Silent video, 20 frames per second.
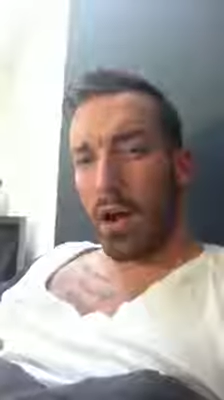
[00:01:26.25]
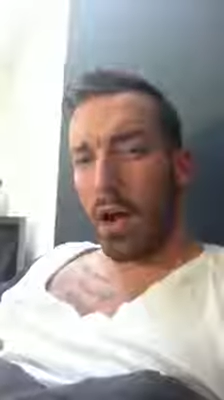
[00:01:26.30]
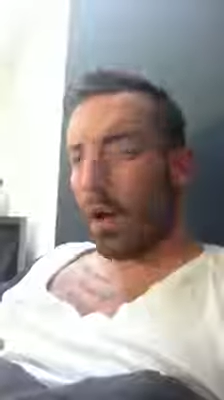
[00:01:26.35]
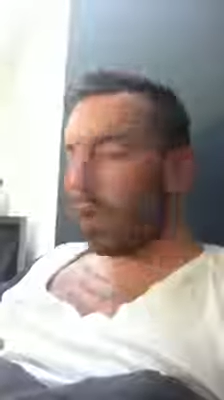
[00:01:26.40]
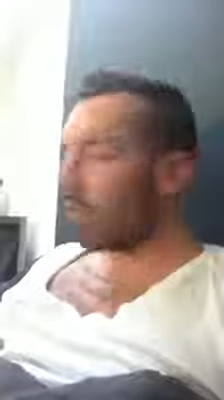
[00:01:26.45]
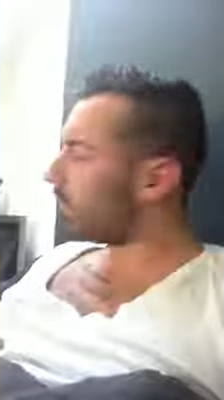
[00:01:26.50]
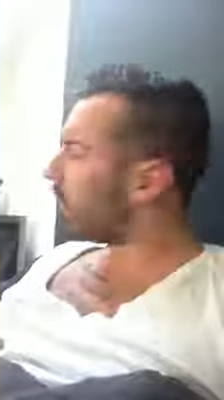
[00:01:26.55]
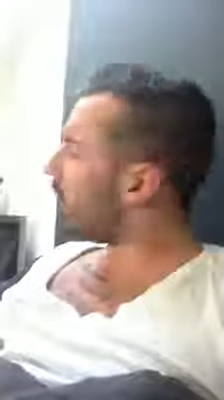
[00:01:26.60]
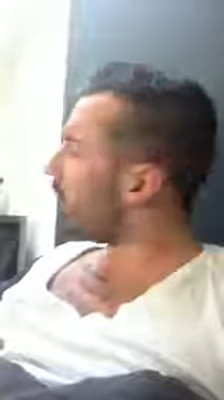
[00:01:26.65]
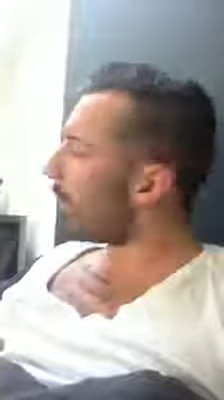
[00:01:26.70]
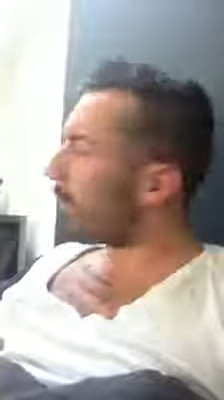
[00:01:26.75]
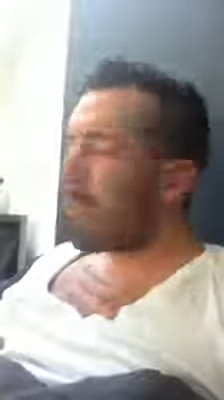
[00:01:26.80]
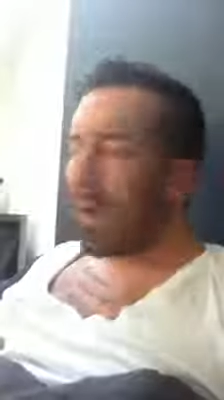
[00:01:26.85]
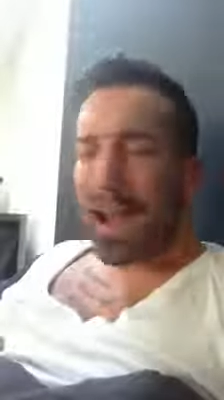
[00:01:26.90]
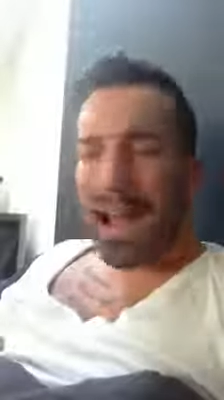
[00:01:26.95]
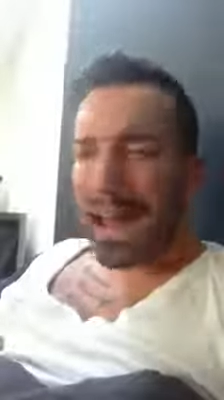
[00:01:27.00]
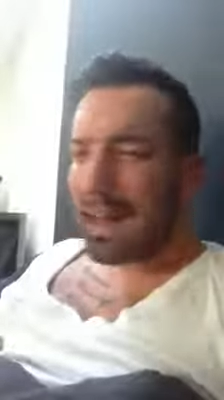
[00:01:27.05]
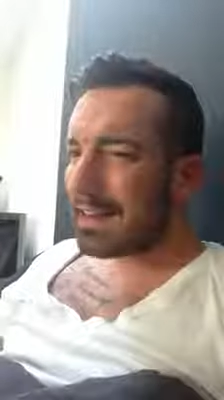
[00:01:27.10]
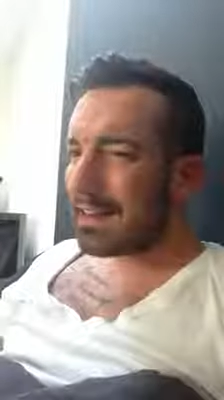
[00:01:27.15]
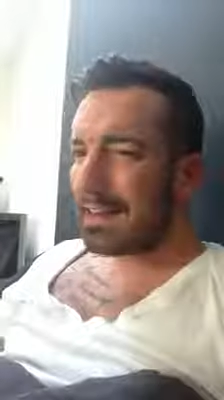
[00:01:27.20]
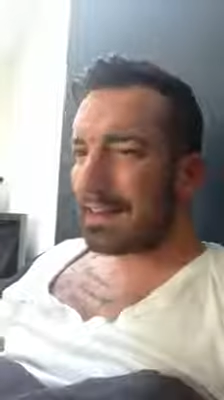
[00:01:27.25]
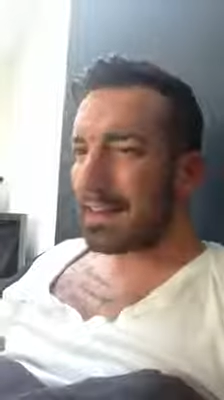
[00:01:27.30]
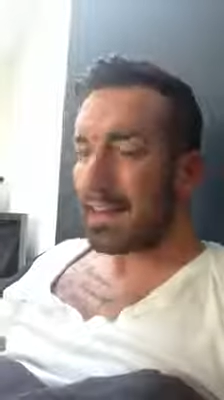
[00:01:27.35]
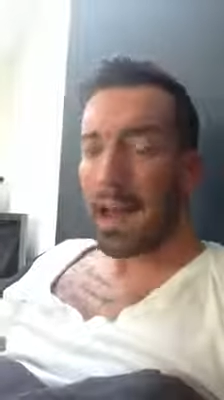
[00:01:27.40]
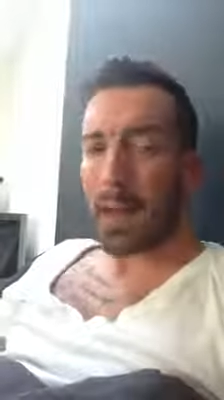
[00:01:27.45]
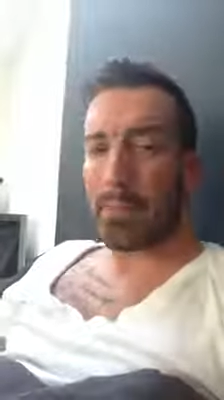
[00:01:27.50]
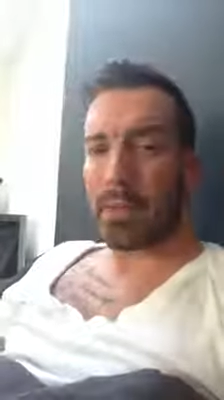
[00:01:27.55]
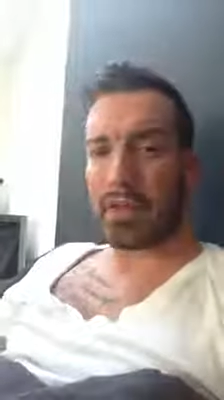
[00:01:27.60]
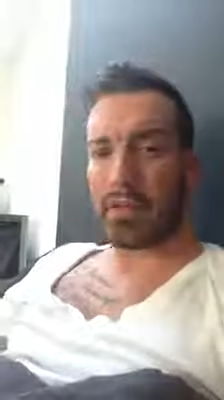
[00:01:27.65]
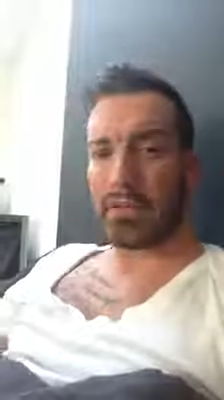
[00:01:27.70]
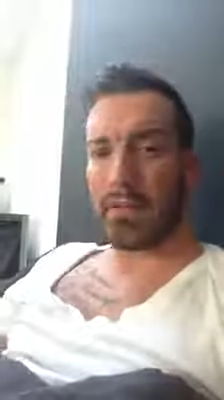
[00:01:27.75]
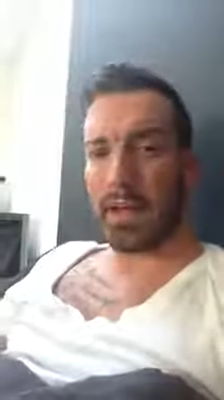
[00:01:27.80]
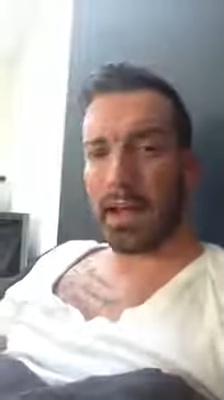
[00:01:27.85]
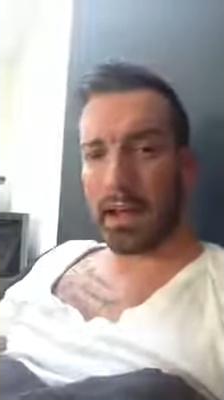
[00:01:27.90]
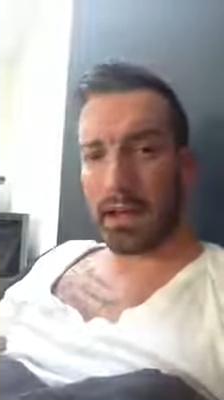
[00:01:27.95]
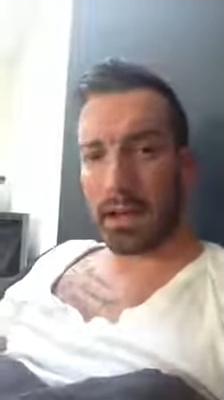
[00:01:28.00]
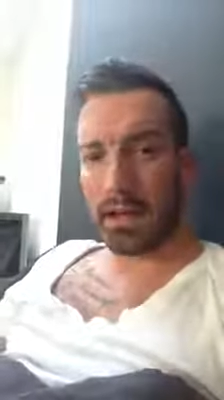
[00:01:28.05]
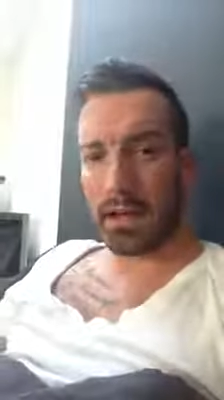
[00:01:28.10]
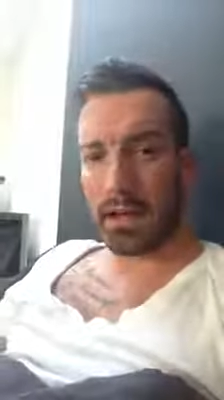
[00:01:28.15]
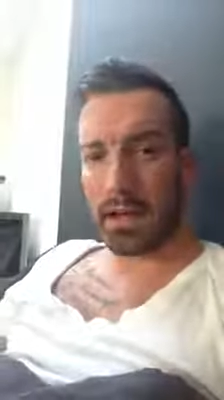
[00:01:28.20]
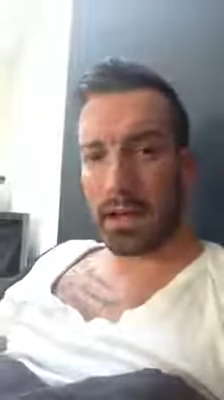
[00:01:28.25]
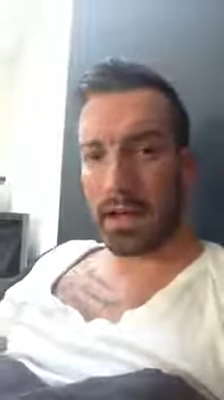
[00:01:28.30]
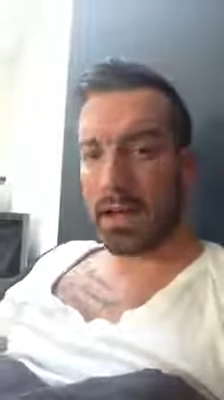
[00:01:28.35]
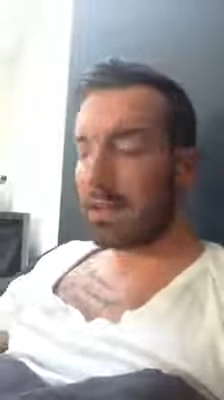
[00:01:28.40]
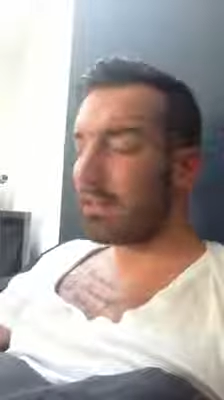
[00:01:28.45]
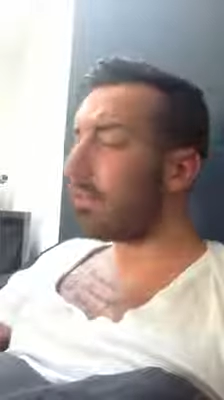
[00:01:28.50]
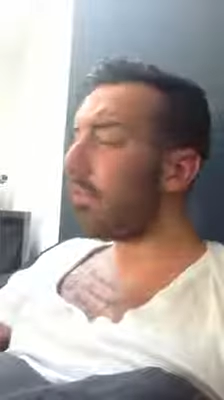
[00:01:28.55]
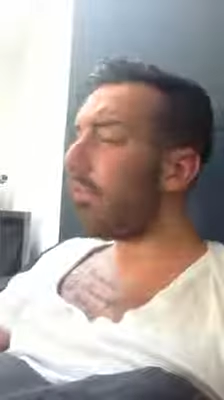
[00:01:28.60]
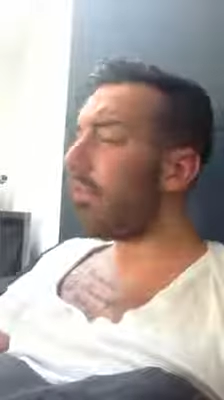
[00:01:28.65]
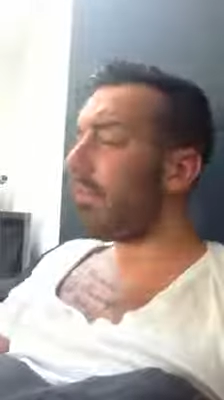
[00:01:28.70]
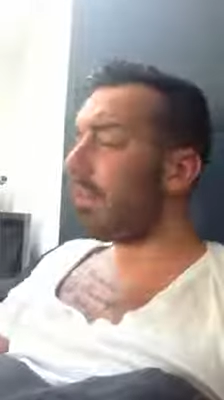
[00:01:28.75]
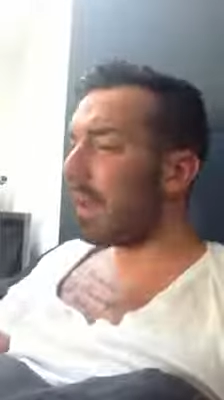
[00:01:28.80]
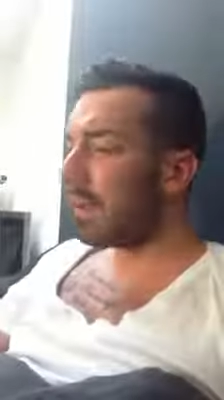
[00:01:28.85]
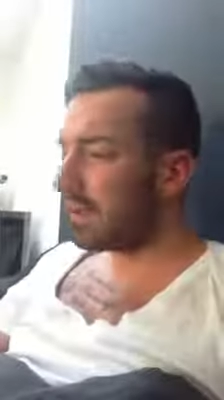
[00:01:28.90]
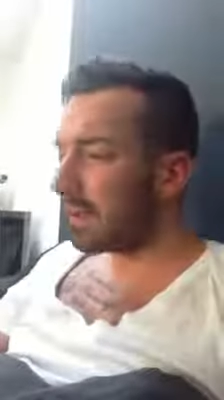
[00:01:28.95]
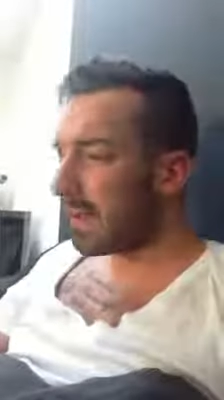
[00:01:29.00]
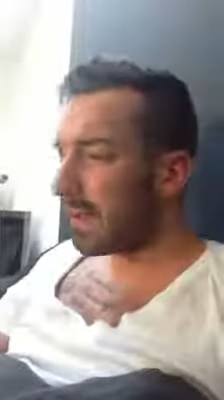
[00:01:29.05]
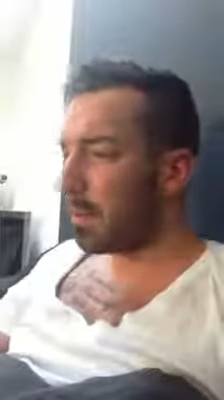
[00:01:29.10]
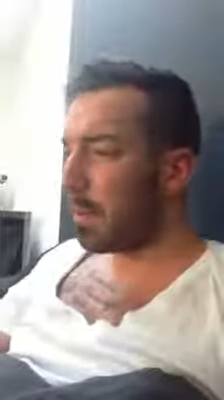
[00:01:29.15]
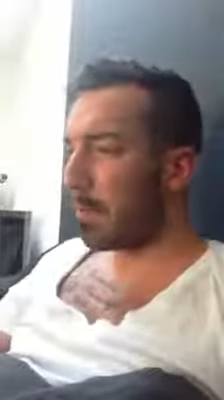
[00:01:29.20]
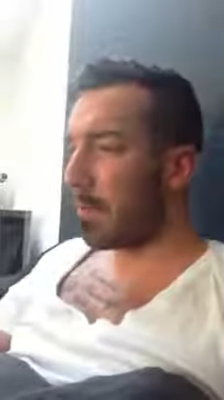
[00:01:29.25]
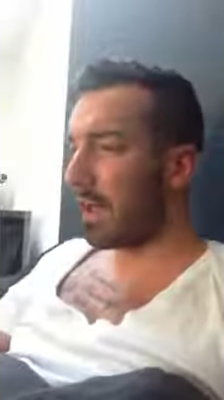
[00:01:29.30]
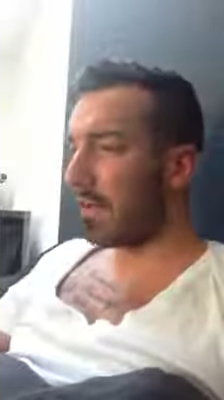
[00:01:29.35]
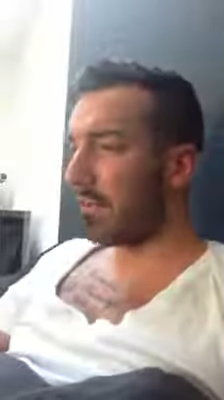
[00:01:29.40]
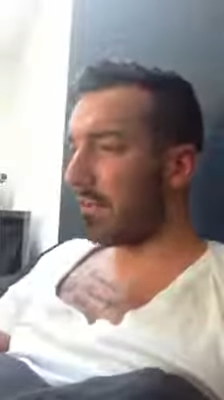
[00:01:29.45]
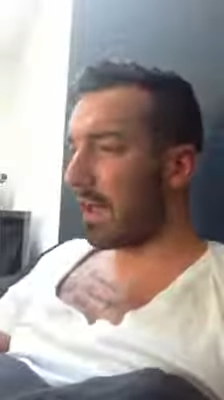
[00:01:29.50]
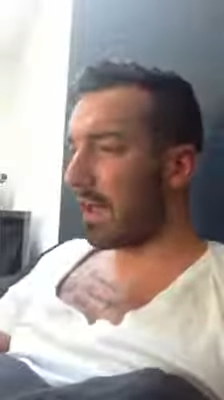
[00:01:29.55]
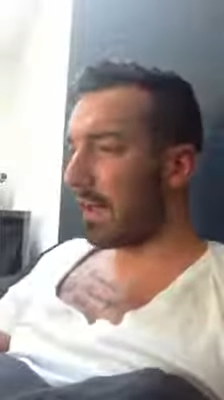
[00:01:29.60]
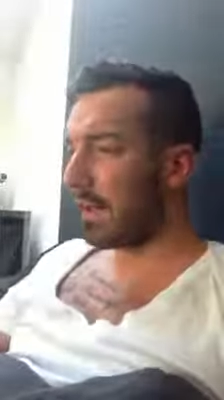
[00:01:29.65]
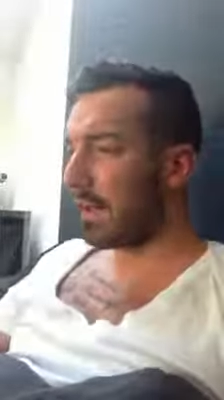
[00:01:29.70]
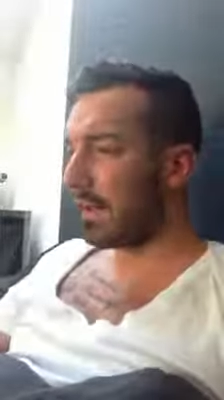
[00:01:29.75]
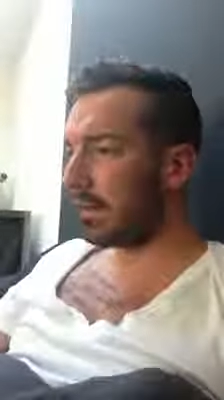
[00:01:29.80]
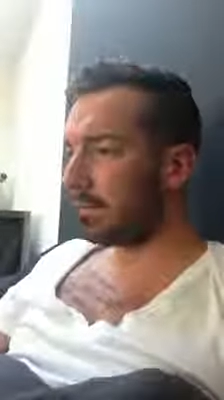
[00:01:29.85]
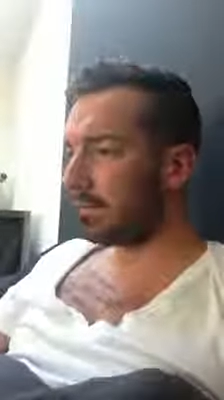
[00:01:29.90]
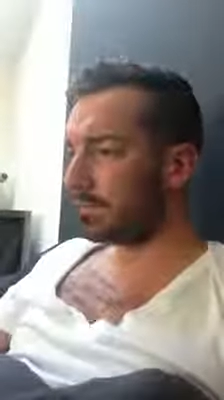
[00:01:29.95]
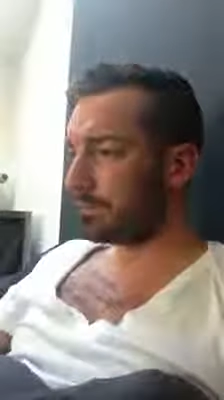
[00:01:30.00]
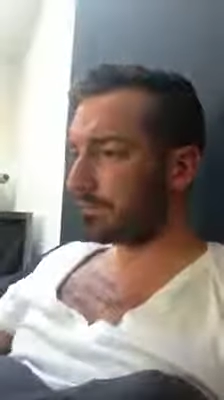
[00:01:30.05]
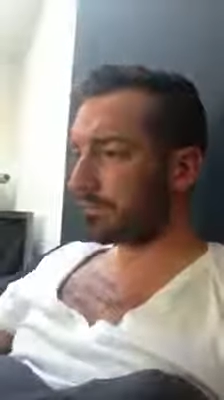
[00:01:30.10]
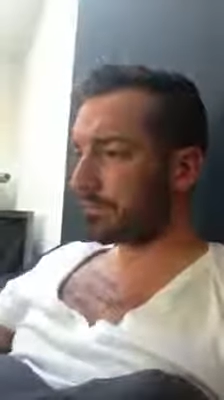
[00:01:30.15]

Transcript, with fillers: und komplett den Abriss feiern. Ja, also wir werden die Reeperbahn verändern